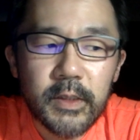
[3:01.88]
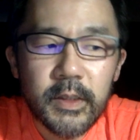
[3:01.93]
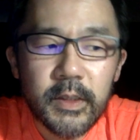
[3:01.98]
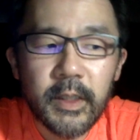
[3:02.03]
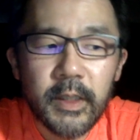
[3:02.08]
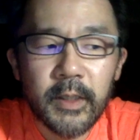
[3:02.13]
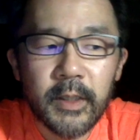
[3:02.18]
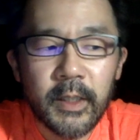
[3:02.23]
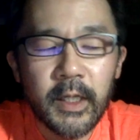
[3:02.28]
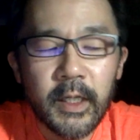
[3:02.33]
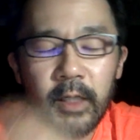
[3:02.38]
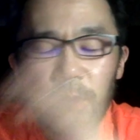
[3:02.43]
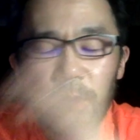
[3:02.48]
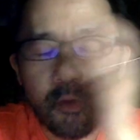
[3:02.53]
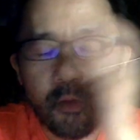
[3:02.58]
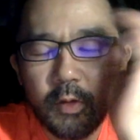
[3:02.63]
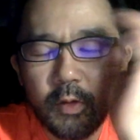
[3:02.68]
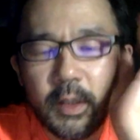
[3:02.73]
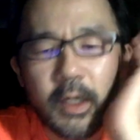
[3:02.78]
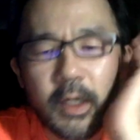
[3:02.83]
生ね、
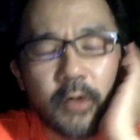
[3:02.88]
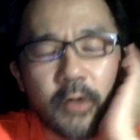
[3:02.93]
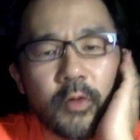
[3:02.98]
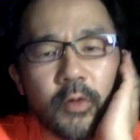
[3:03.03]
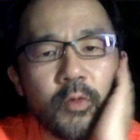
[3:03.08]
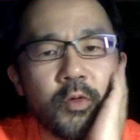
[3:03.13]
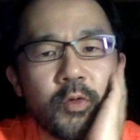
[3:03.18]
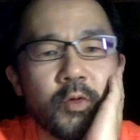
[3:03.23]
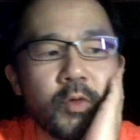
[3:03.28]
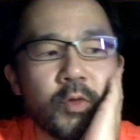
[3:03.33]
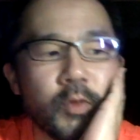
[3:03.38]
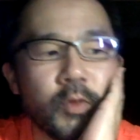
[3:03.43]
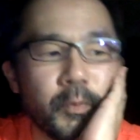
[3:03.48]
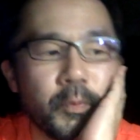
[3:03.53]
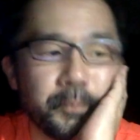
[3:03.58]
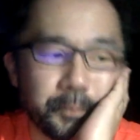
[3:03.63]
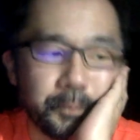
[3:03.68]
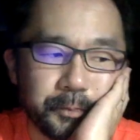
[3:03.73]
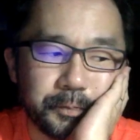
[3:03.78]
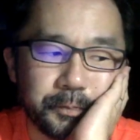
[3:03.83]
とにかくこ
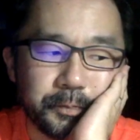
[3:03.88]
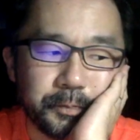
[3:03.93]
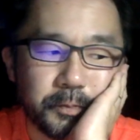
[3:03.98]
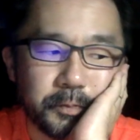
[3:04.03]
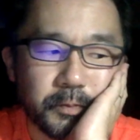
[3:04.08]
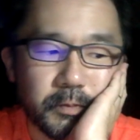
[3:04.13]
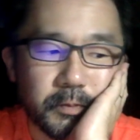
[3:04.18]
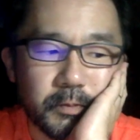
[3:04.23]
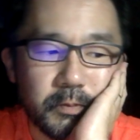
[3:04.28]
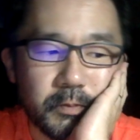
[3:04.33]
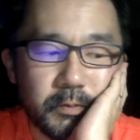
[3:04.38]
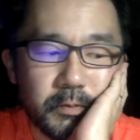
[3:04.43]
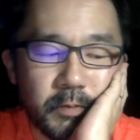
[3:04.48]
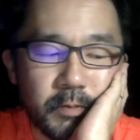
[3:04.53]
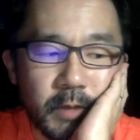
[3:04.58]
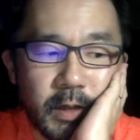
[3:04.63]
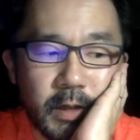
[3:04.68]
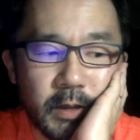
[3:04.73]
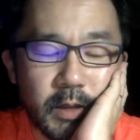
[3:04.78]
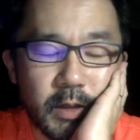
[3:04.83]
う、
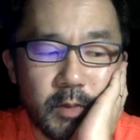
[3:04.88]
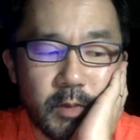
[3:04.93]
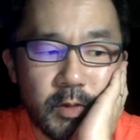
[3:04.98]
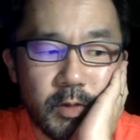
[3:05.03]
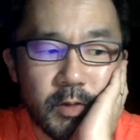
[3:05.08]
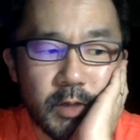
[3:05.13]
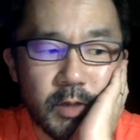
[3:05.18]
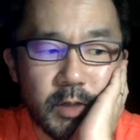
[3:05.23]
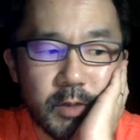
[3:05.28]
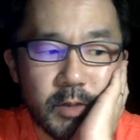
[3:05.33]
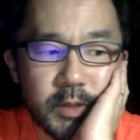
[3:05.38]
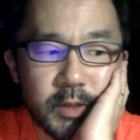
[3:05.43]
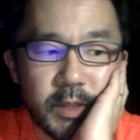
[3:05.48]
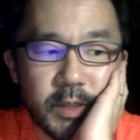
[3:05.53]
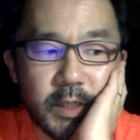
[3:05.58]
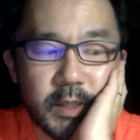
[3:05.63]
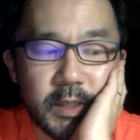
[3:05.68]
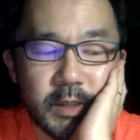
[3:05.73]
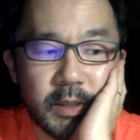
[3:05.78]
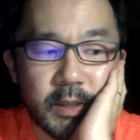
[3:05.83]
頭の中も
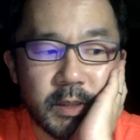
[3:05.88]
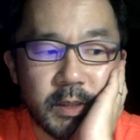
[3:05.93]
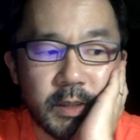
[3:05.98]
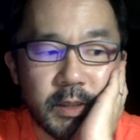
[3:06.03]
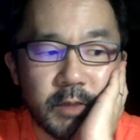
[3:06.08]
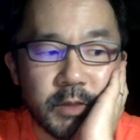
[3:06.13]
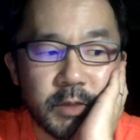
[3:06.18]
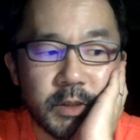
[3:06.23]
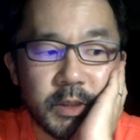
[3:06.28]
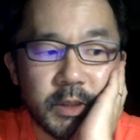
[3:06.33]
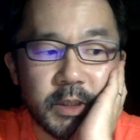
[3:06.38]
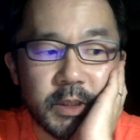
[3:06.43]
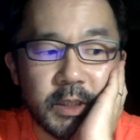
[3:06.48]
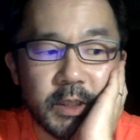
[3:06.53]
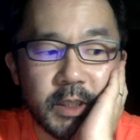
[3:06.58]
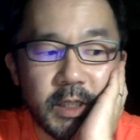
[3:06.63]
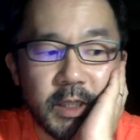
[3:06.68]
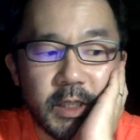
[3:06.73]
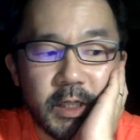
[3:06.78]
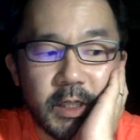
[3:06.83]
整理されている
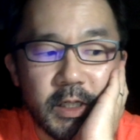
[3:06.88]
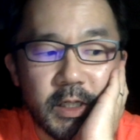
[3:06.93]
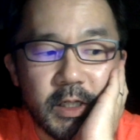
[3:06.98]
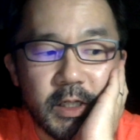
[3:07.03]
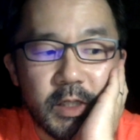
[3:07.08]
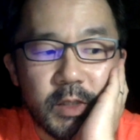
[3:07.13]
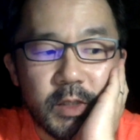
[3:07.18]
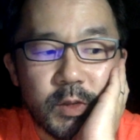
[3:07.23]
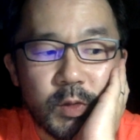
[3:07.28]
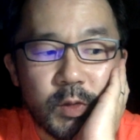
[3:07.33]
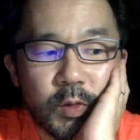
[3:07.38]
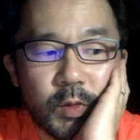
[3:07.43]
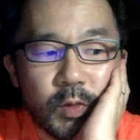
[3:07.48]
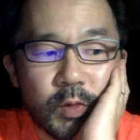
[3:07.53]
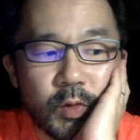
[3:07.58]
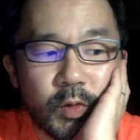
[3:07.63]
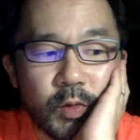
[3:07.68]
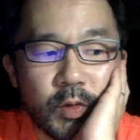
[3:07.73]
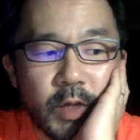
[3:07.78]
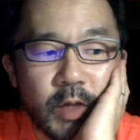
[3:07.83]
し、そ
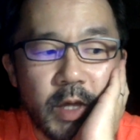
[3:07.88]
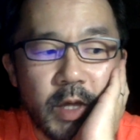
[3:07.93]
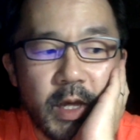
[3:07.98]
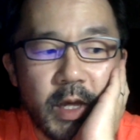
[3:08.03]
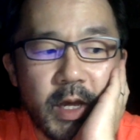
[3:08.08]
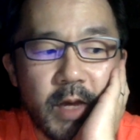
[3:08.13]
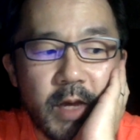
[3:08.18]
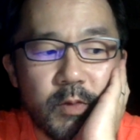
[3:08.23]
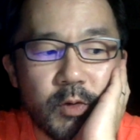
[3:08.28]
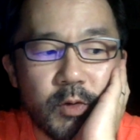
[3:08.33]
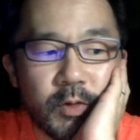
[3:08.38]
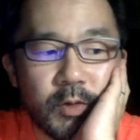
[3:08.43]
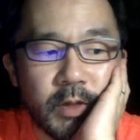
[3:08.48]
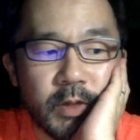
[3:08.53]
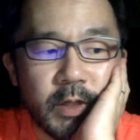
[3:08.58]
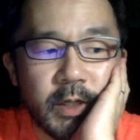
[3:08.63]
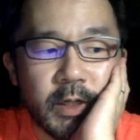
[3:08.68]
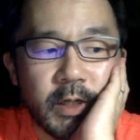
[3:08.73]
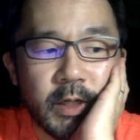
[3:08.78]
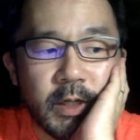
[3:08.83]
の部屋も
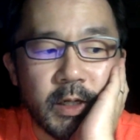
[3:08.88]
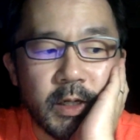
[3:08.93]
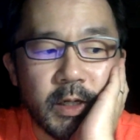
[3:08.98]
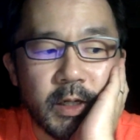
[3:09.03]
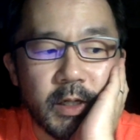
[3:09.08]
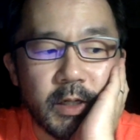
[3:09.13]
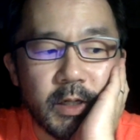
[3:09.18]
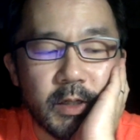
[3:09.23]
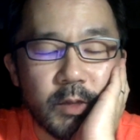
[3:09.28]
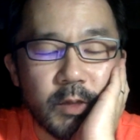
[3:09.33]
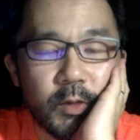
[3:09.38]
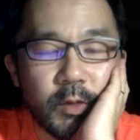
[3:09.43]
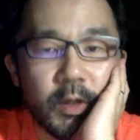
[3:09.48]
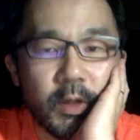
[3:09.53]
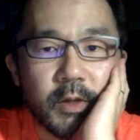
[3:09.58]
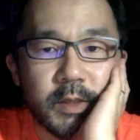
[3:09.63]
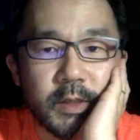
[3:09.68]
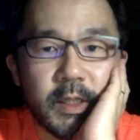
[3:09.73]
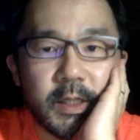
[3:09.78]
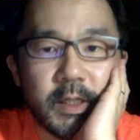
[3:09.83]
ね、とに
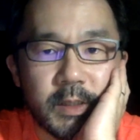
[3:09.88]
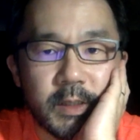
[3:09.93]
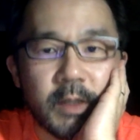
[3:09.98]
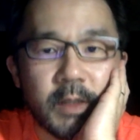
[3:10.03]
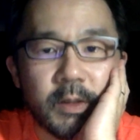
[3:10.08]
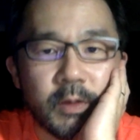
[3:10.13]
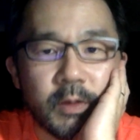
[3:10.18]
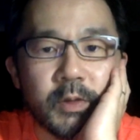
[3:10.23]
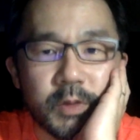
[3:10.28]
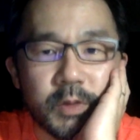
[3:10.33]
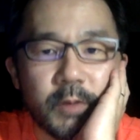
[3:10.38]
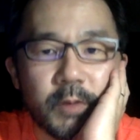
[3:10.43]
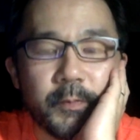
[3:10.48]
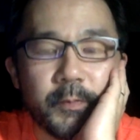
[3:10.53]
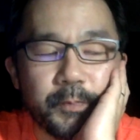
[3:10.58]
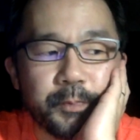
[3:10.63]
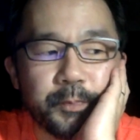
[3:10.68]
かく整理されてるんですよ。